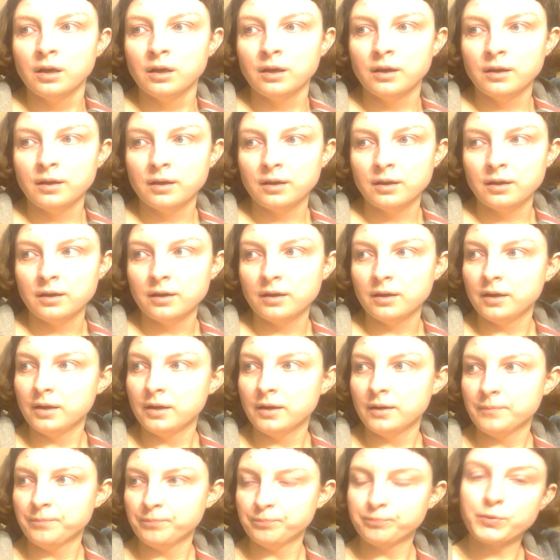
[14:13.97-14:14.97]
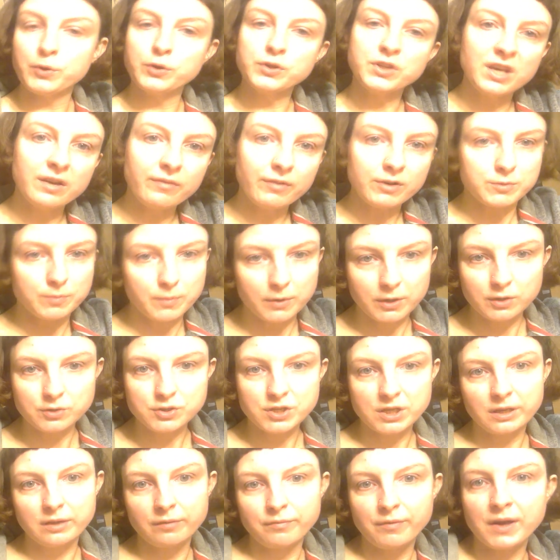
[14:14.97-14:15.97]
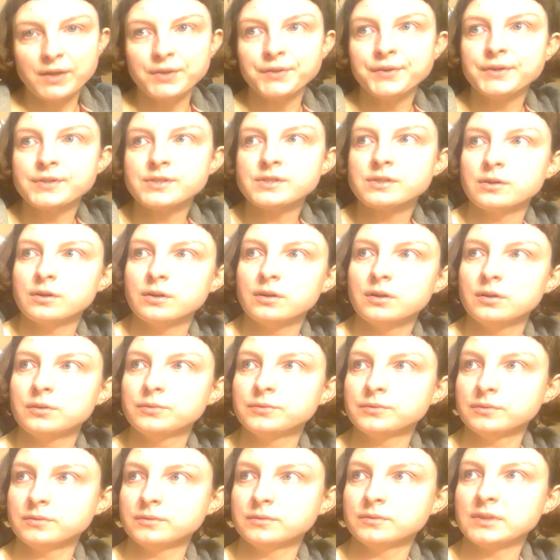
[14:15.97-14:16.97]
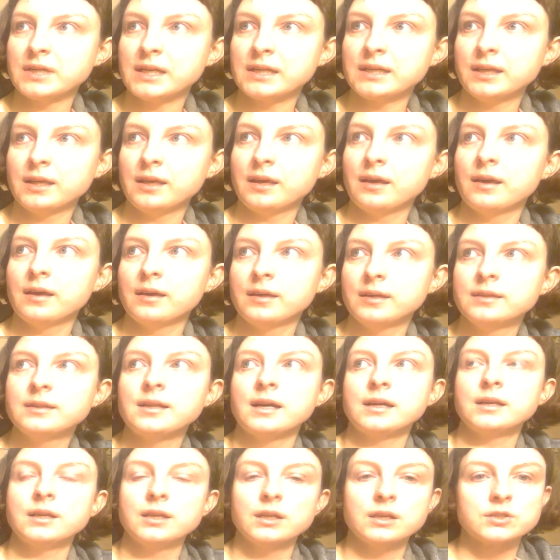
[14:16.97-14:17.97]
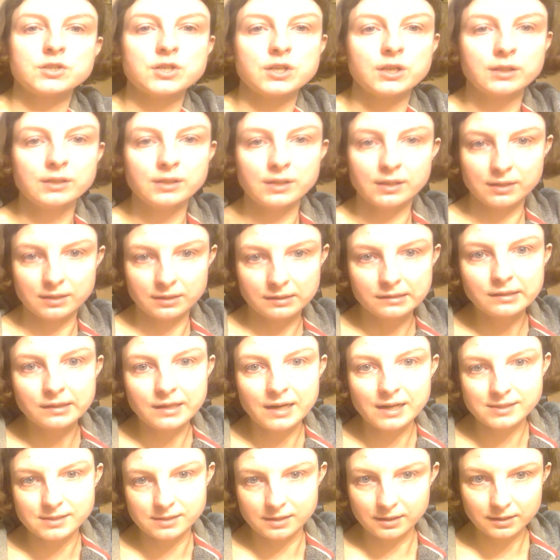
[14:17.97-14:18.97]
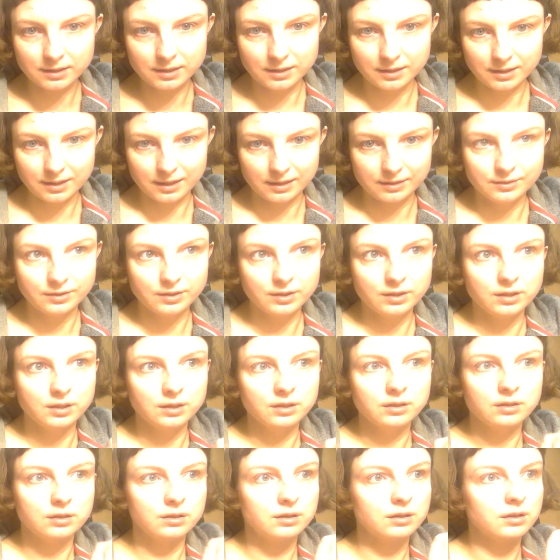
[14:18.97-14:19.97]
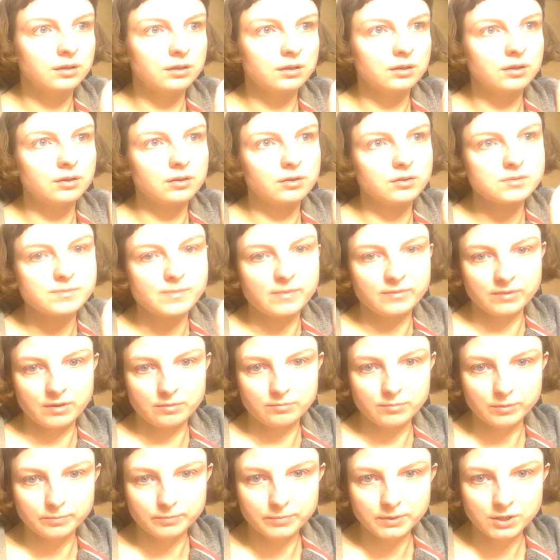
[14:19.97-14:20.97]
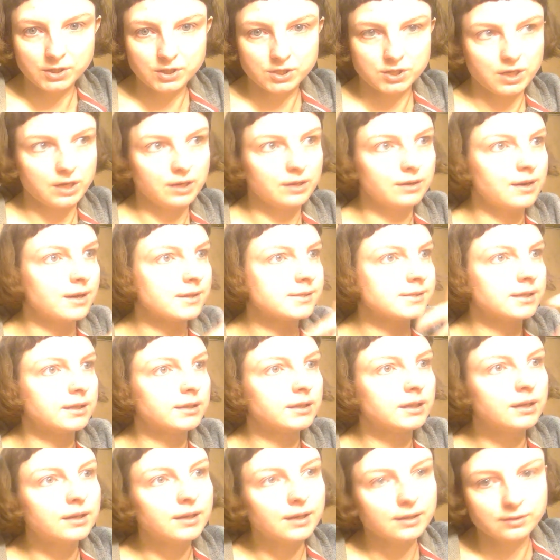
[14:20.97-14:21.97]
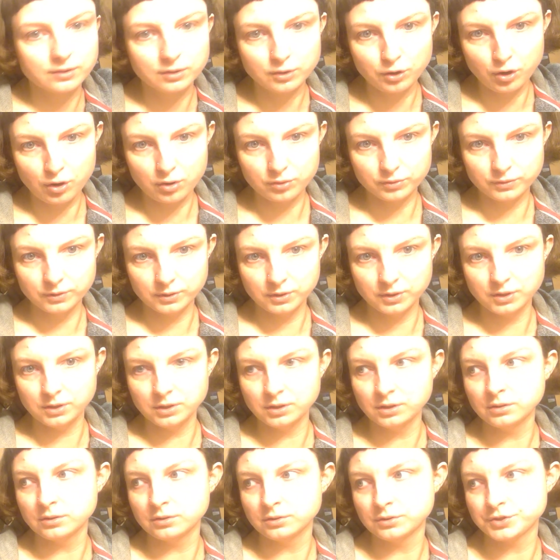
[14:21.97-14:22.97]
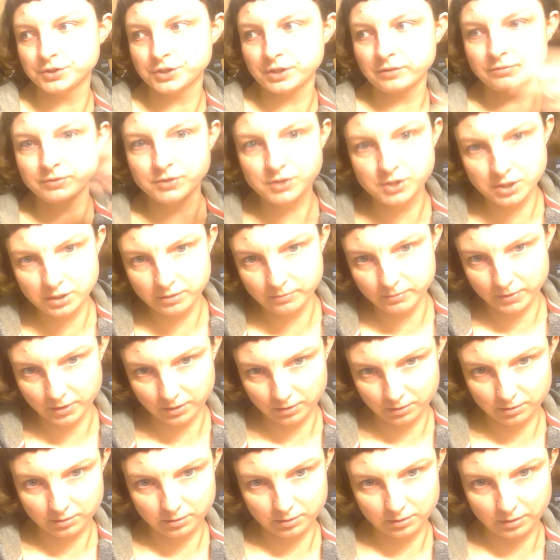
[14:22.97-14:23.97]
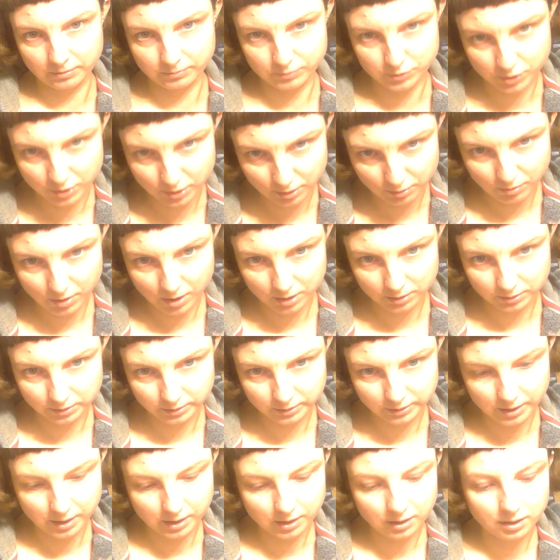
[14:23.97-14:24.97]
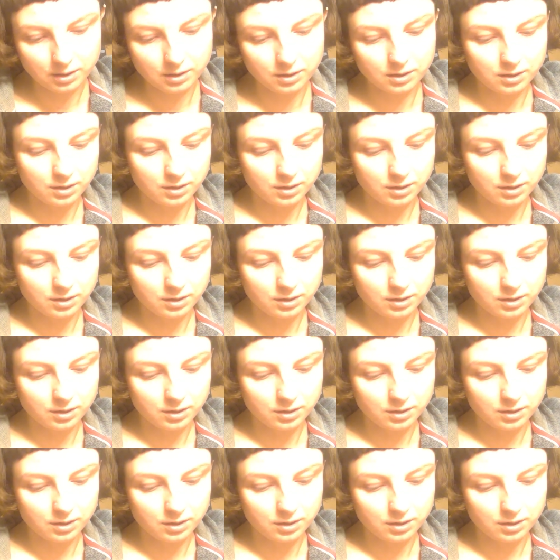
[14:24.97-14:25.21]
E, ponieważ moje oczekiwania są takie i takie, że jednak raz na kilka dni rozmawiamy bliżej, raz na kilka tygodni się widzimy, na przykład, tak?